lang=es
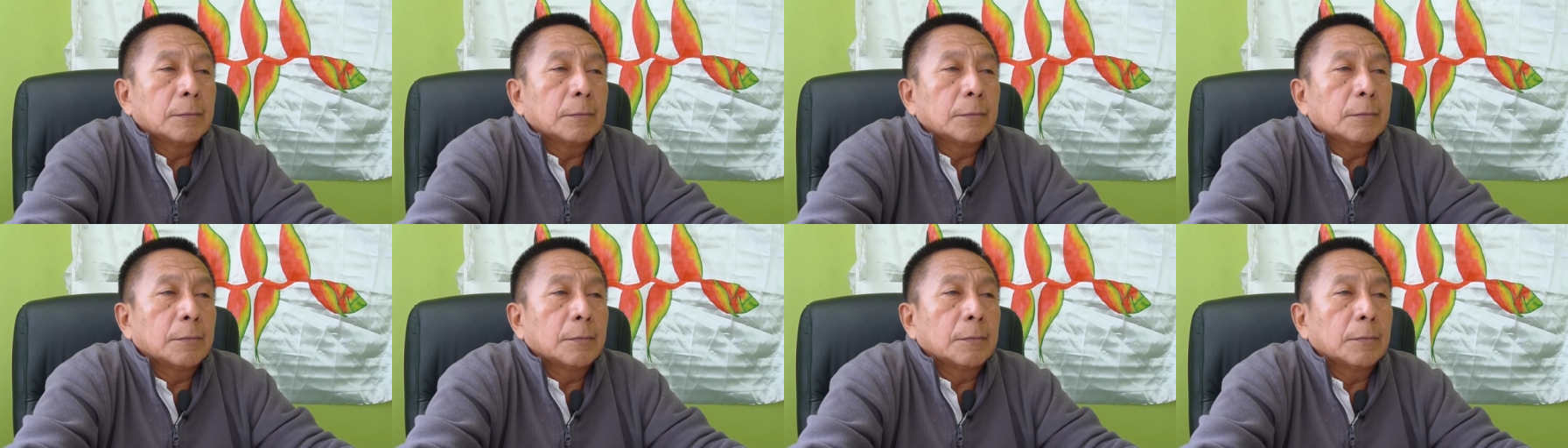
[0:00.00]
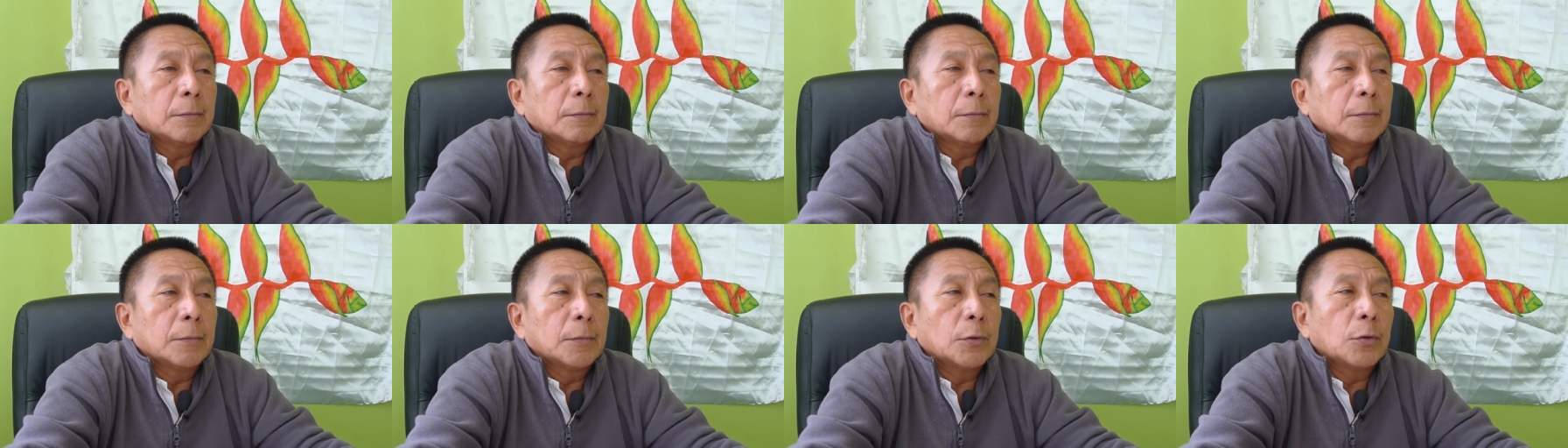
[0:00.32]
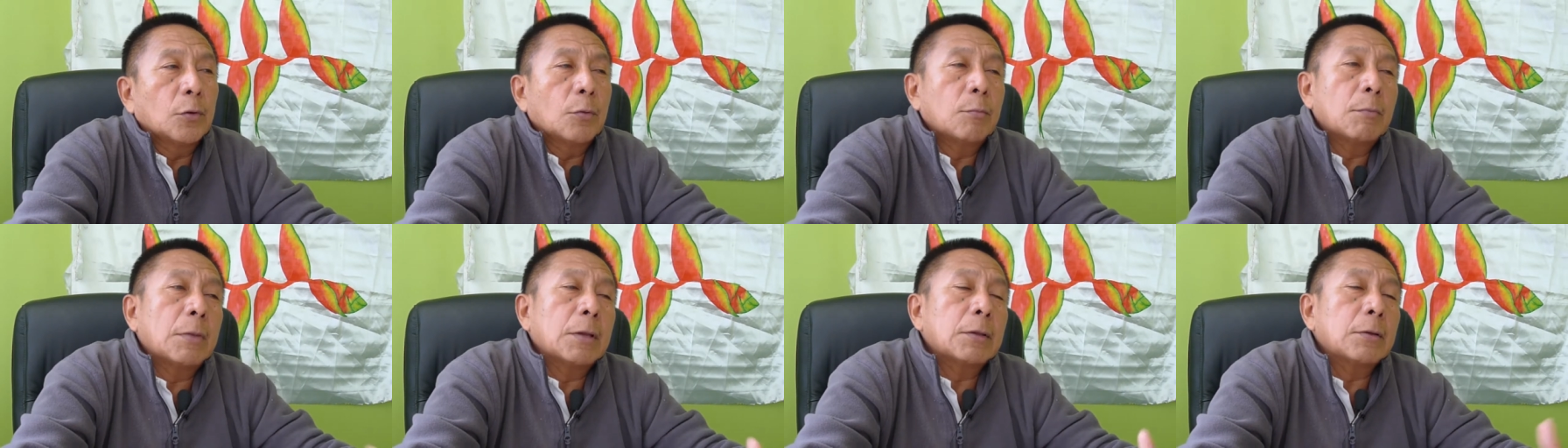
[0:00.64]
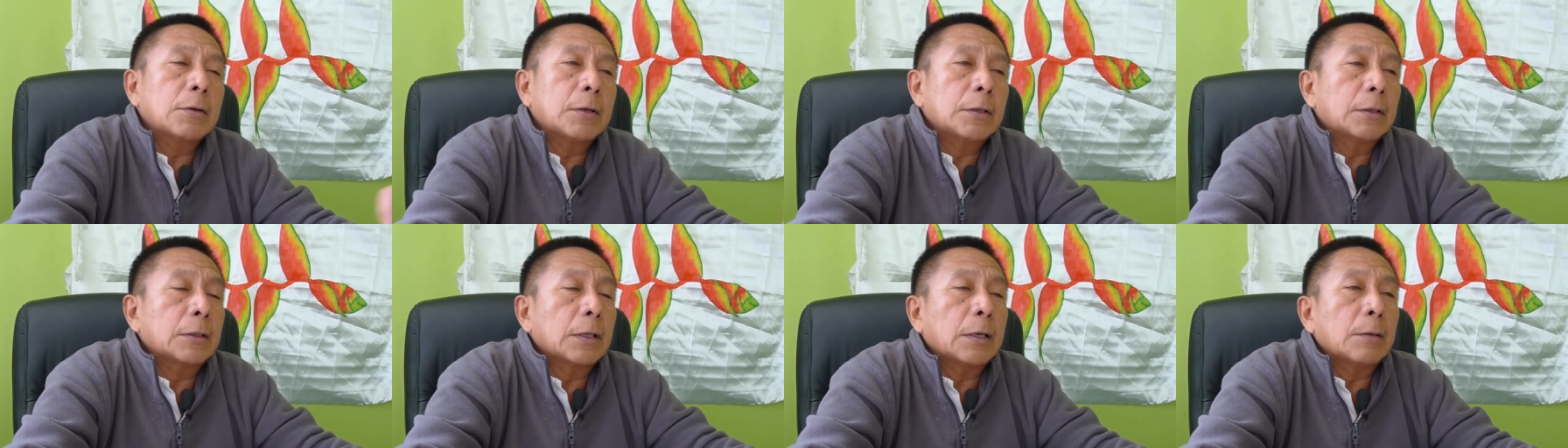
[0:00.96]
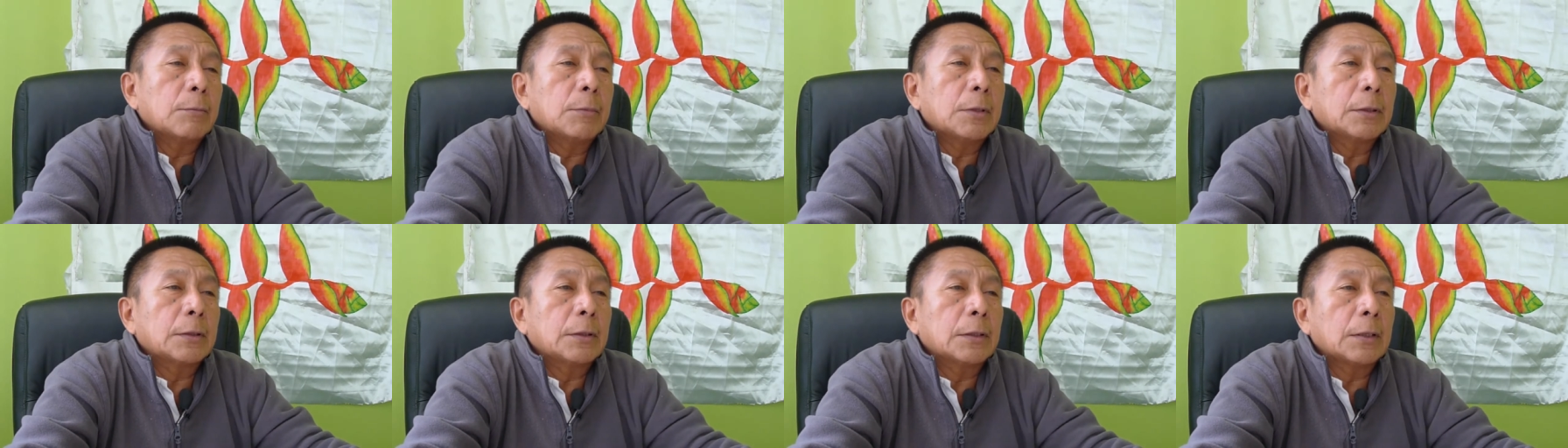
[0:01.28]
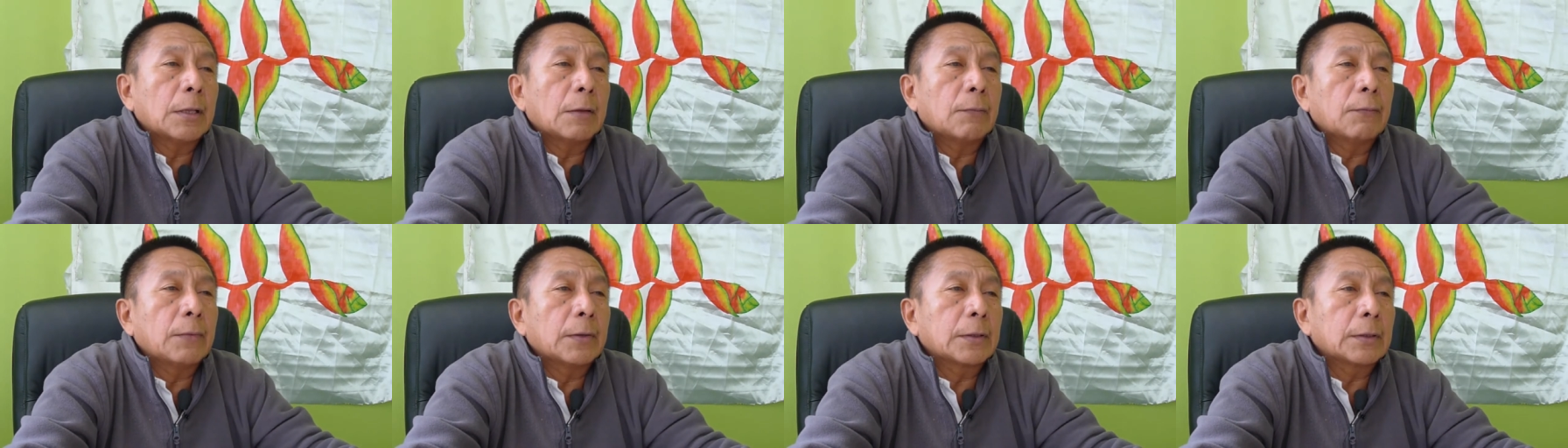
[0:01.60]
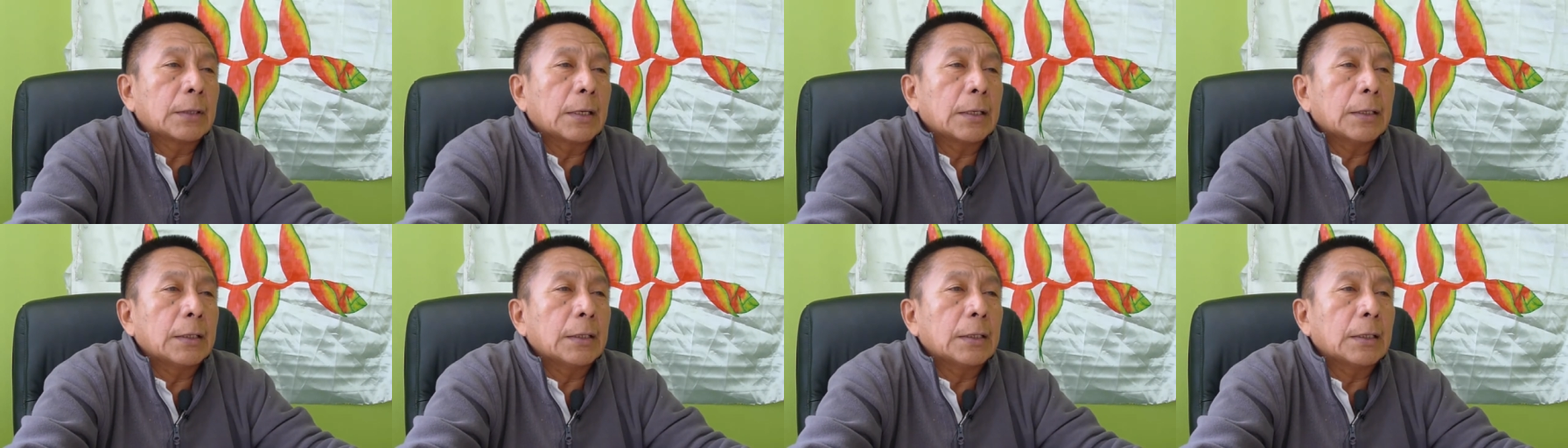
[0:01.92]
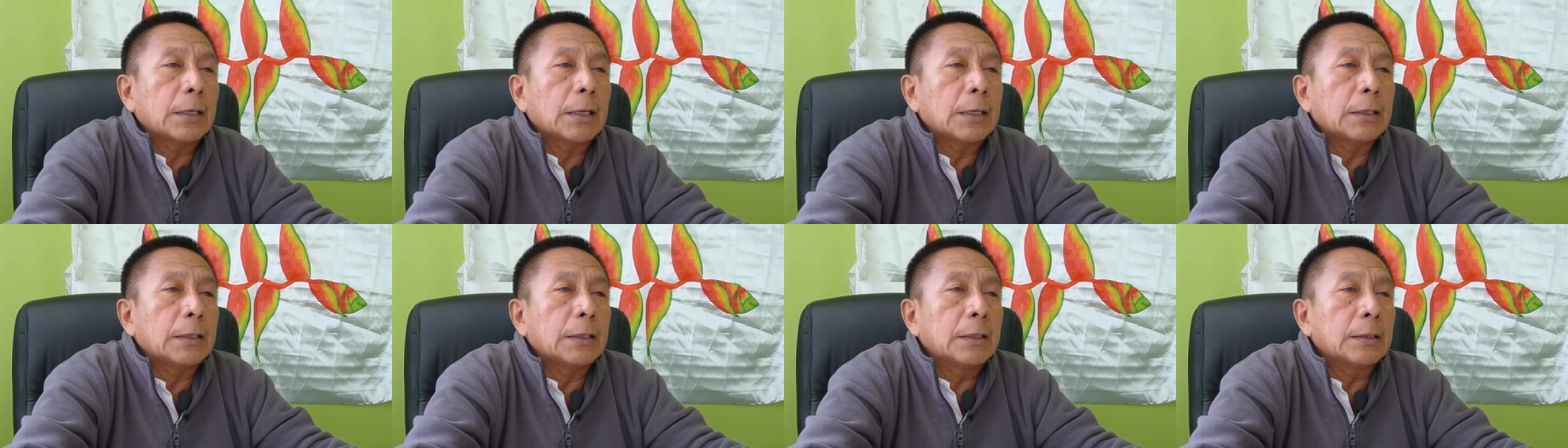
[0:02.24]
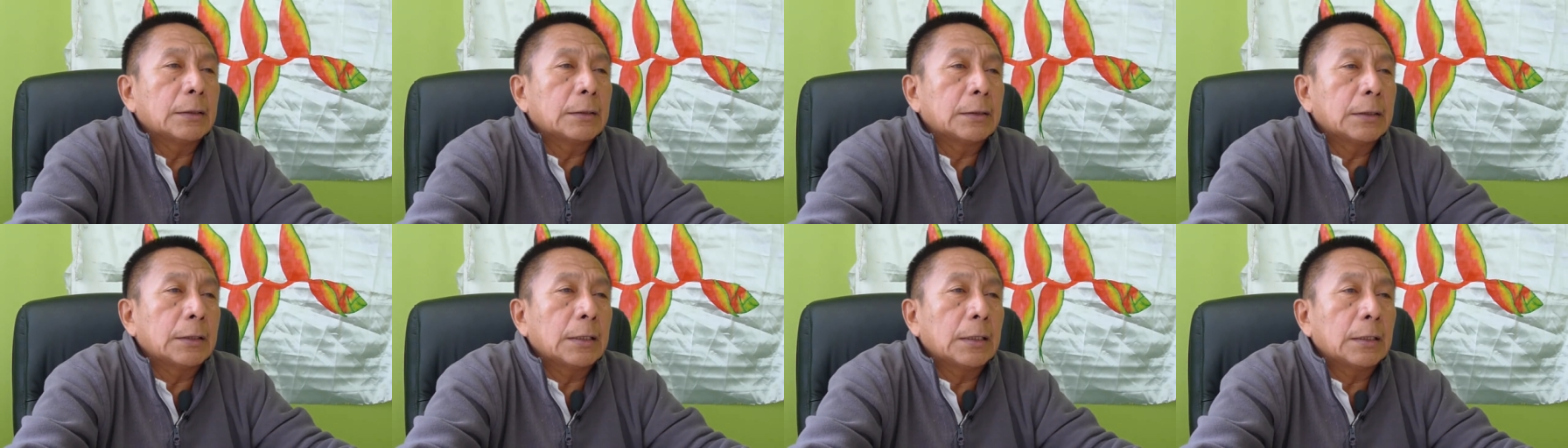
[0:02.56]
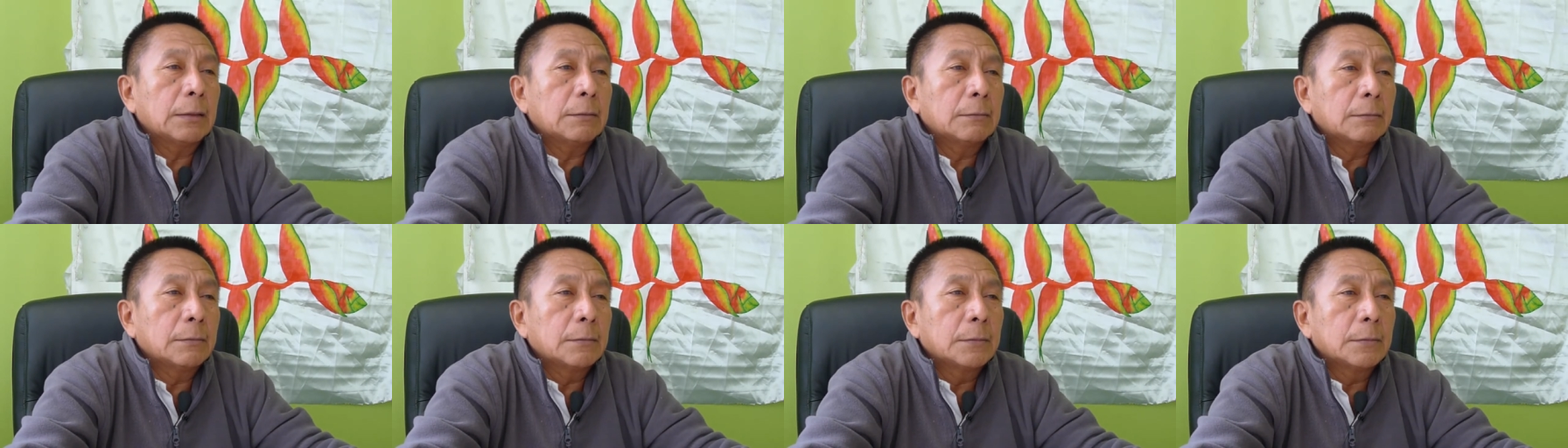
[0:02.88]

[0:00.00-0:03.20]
no mayoritariamente afectaría la identidad,